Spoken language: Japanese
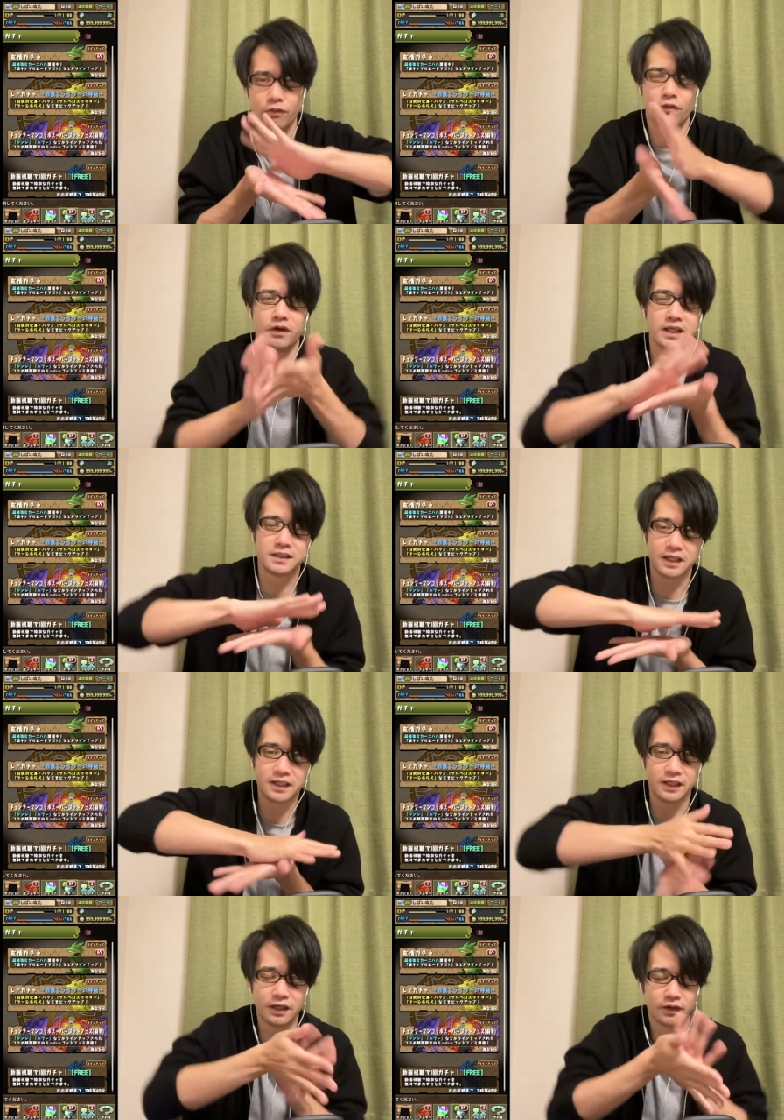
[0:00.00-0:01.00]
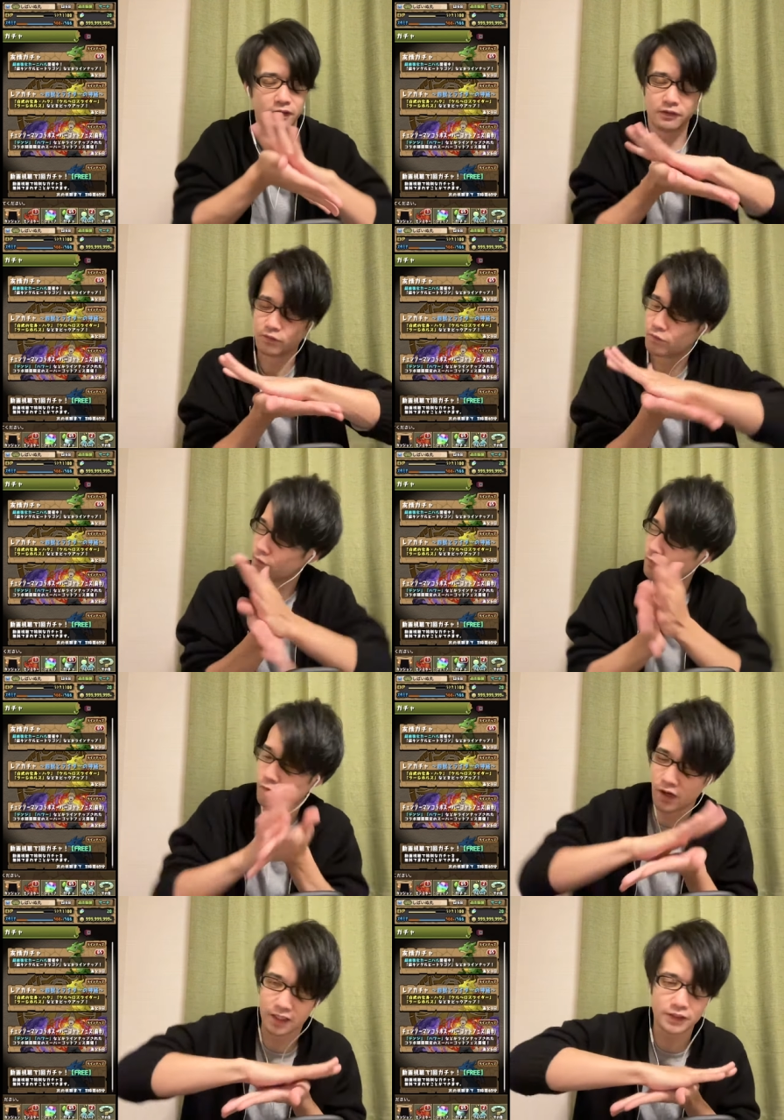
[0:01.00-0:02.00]
これですね。なので、
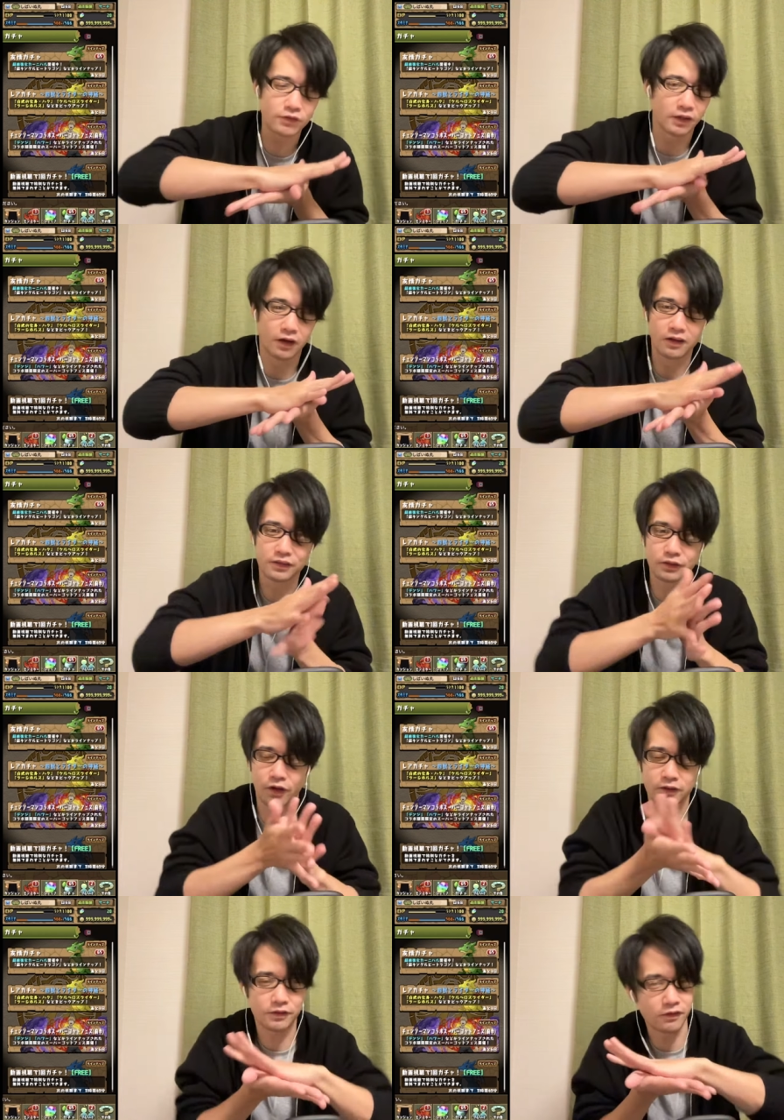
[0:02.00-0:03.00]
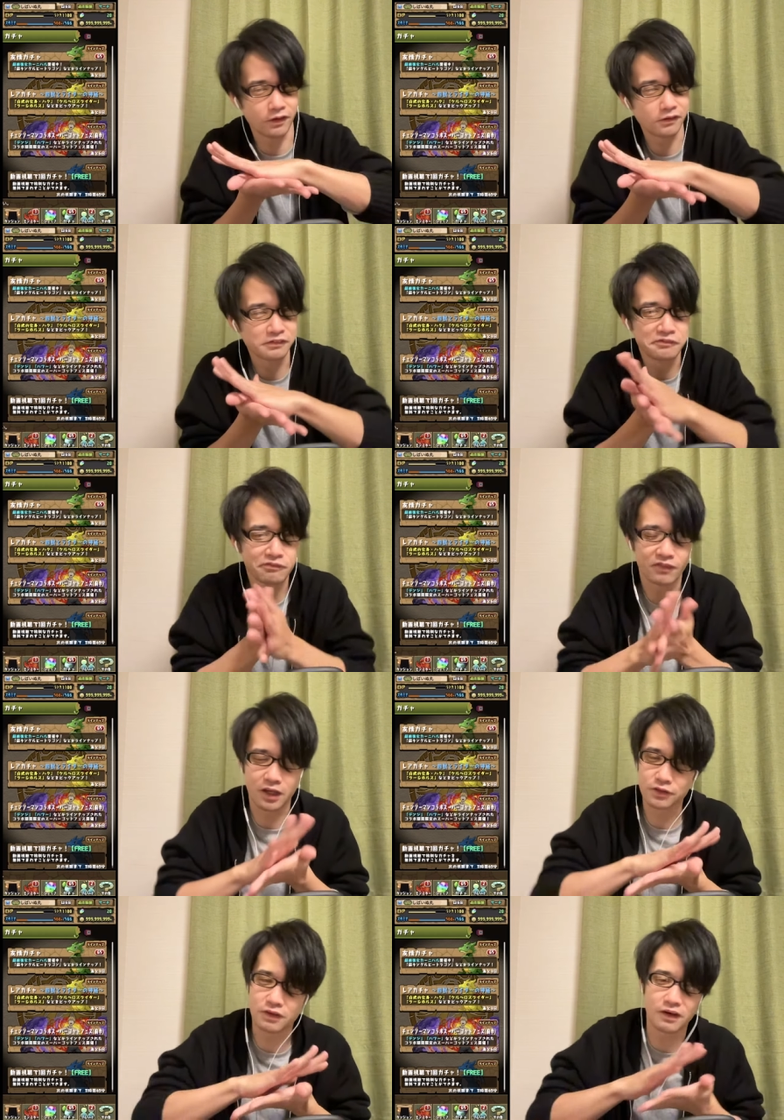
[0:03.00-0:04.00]
合ってるかな合ってるかな
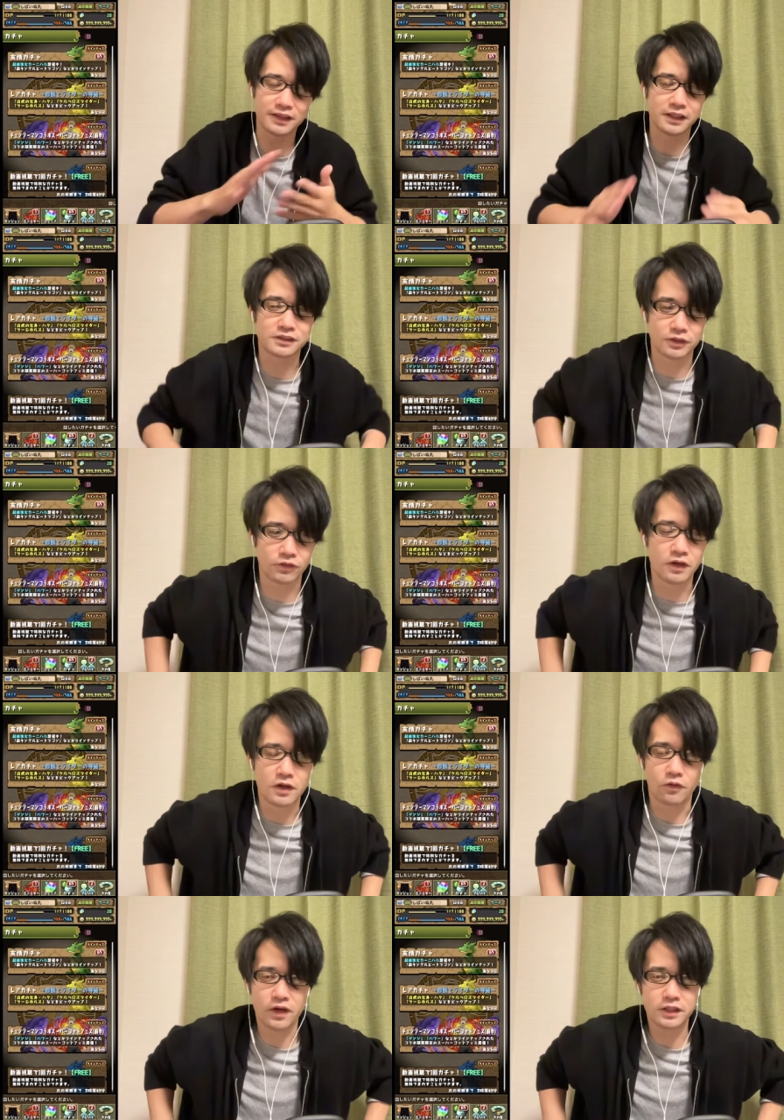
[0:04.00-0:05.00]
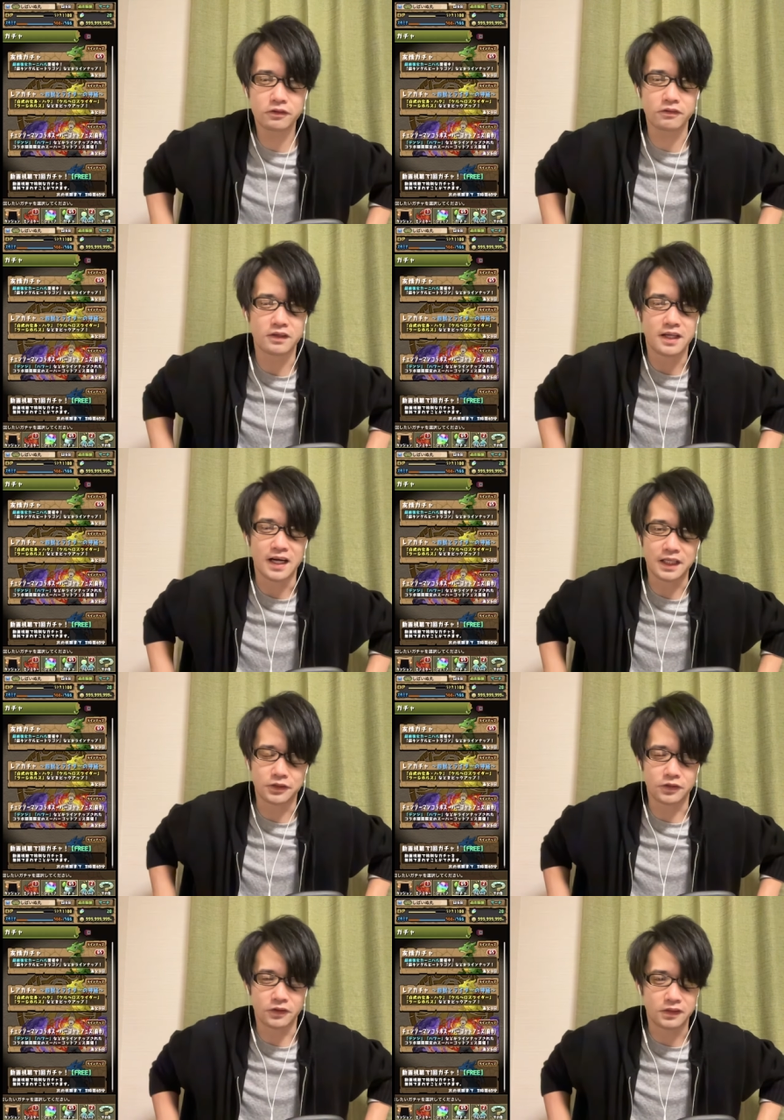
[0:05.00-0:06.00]
合ってるかわかんないんですけど、これと、あ
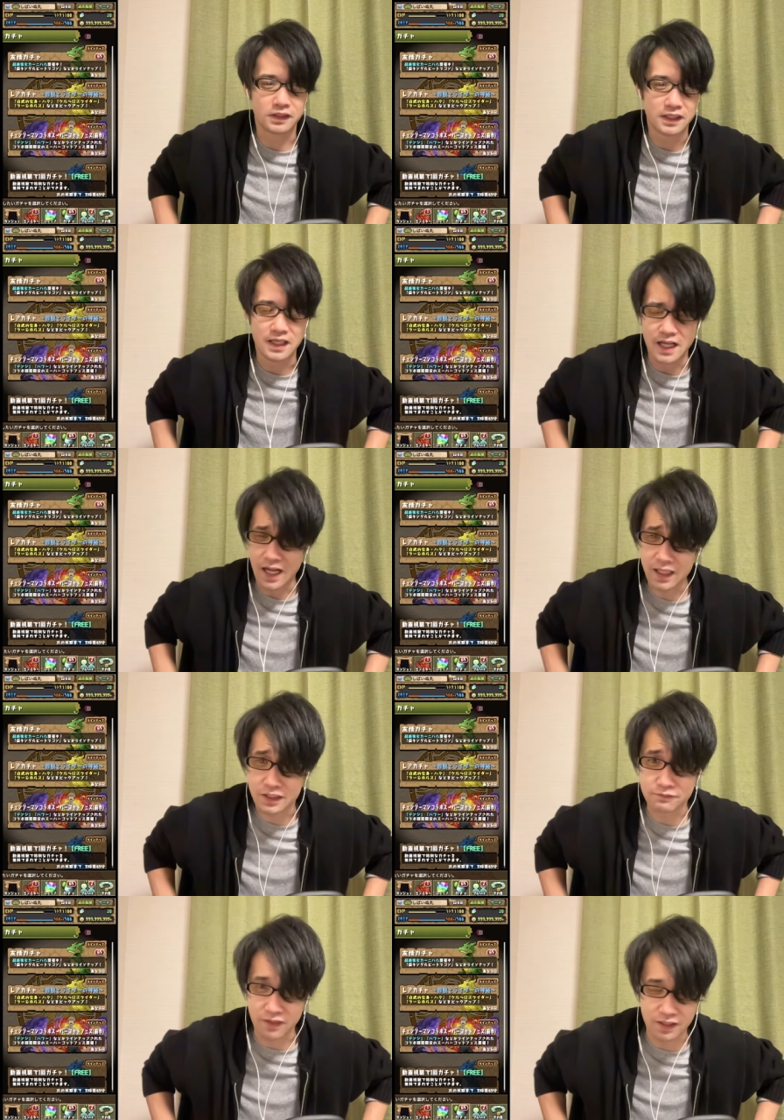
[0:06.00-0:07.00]
と、悪魔